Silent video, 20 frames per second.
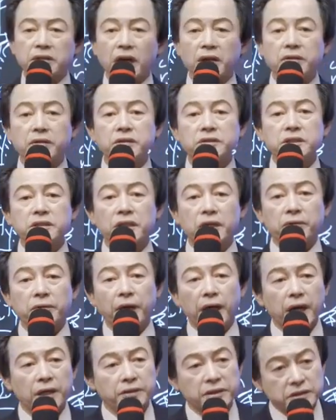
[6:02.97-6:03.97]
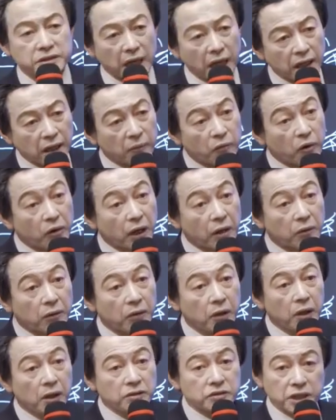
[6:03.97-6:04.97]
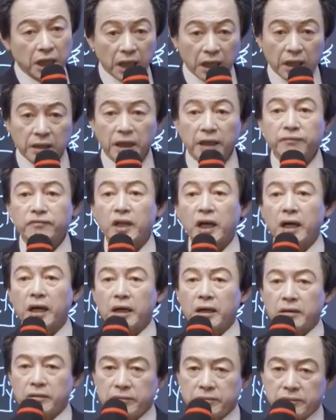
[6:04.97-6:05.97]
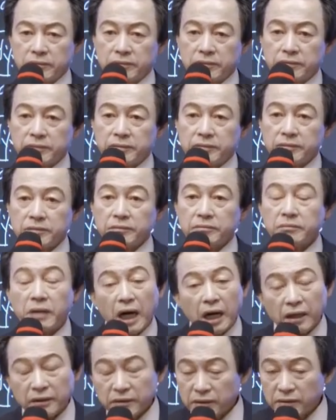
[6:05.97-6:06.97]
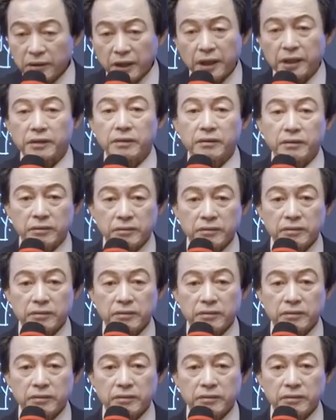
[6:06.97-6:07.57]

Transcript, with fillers: 다 거지되고 애들 장가 못 가고 잘한다. 망하는 거예요.